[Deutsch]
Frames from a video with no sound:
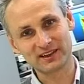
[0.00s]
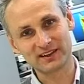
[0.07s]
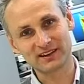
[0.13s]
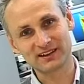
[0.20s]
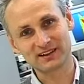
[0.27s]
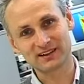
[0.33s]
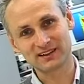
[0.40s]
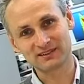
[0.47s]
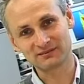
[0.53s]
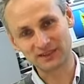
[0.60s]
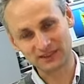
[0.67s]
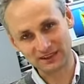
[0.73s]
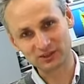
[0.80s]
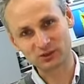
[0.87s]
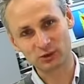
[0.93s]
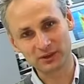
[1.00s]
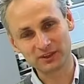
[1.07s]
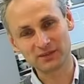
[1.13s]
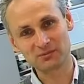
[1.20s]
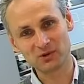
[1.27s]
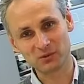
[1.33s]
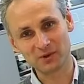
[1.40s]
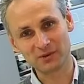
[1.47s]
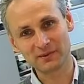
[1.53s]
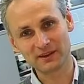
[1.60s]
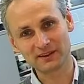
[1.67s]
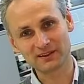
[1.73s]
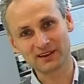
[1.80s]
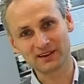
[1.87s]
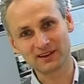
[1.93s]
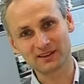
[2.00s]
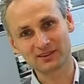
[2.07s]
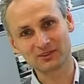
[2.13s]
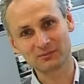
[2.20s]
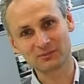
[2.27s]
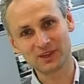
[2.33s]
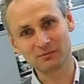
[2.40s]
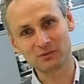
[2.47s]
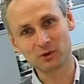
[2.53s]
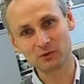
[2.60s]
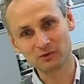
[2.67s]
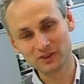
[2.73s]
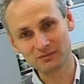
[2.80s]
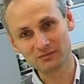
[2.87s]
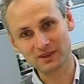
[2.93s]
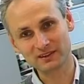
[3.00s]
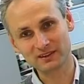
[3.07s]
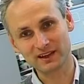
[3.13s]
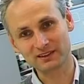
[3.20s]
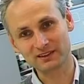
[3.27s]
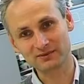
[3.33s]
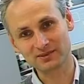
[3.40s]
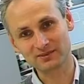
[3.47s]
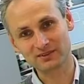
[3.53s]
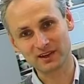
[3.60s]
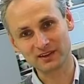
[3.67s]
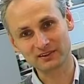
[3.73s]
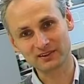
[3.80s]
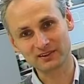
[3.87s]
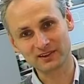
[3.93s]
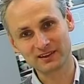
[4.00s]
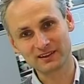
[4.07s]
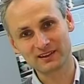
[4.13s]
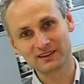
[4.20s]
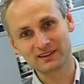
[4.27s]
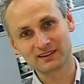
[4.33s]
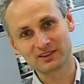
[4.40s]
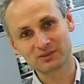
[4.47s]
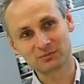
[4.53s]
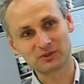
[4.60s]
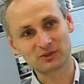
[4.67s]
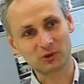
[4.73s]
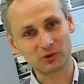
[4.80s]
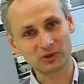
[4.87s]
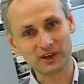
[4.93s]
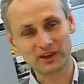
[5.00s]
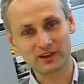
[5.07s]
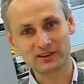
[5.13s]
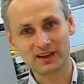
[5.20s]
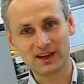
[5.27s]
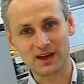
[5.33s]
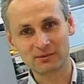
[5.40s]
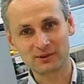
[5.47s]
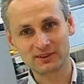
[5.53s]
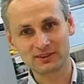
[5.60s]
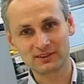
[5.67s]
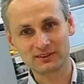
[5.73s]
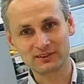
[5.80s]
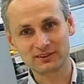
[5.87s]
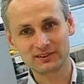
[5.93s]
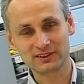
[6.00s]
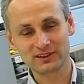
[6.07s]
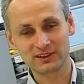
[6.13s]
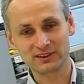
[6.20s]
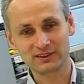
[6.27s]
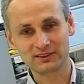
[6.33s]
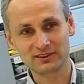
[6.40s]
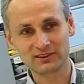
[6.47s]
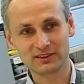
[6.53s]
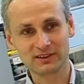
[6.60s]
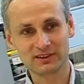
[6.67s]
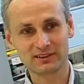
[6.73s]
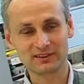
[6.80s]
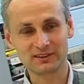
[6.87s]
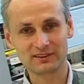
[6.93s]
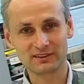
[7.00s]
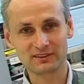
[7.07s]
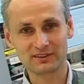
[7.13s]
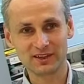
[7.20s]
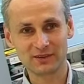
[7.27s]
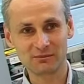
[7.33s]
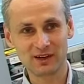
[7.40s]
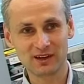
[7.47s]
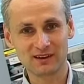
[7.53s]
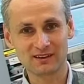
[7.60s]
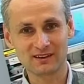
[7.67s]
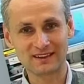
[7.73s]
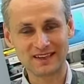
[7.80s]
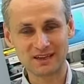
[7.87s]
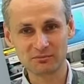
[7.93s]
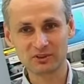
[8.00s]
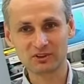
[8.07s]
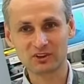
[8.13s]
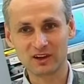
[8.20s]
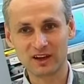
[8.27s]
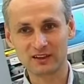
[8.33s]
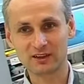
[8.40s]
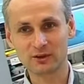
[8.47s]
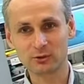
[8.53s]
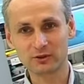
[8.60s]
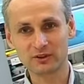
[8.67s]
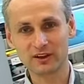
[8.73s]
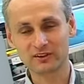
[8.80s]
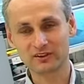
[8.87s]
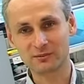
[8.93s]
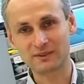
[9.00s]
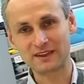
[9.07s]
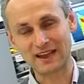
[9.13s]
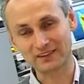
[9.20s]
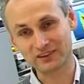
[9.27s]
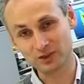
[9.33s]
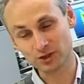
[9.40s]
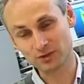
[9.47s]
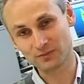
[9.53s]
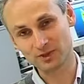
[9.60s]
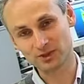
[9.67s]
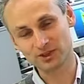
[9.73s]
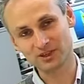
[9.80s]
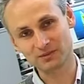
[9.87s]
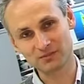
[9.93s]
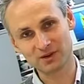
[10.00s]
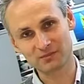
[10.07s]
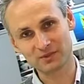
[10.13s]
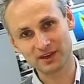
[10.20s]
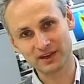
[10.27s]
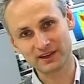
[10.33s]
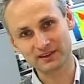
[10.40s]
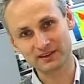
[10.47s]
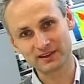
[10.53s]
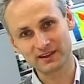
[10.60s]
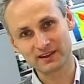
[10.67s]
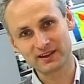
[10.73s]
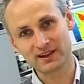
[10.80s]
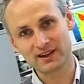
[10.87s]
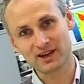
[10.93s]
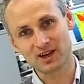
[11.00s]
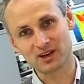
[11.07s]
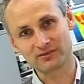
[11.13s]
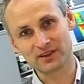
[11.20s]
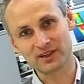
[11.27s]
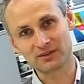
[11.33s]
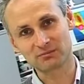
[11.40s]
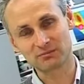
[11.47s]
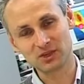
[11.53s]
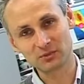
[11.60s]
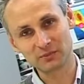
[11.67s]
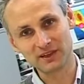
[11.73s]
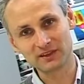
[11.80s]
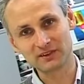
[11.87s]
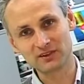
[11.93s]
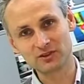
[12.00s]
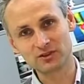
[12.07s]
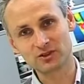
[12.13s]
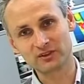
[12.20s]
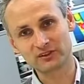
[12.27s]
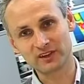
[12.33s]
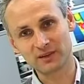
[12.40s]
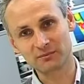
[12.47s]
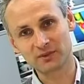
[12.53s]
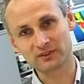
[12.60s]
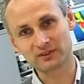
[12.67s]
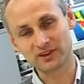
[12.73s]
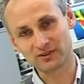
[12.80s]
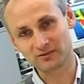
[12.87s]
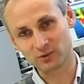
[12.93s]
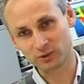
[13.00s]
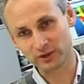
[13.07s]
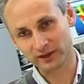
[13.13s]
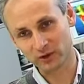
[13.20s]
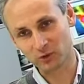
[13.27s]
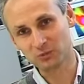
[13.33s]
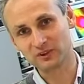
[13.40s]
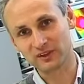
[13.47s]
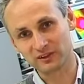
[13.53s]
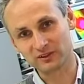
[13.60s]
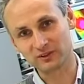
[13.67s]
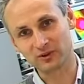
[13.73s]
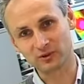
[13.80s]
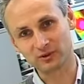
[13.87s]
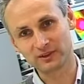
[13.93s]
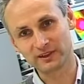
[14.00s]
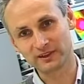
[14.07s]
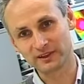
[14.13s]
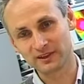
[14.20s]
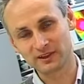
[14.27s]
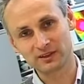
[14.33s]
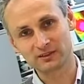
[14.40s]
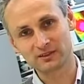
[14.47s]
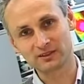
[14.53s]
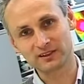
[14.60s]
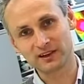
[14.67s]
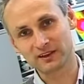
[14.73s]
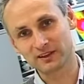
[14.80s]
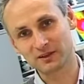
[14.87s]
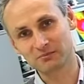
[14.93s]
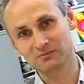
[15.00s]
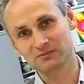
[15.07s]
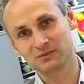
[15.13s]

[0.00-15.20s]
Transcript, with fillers: eine wirklich tolle Diplomarbeit äh, zum Thema Hüftimplantate verfasst. Das Besondere an der Arbeit ist, äh, dass er das Thema Lebensdaueranalyse aus dem klassischen Maschinenbaubereich auf ein biomedizinisches Thema sehr erfolgreich umsetzen konnte. Und ich kann Ihnen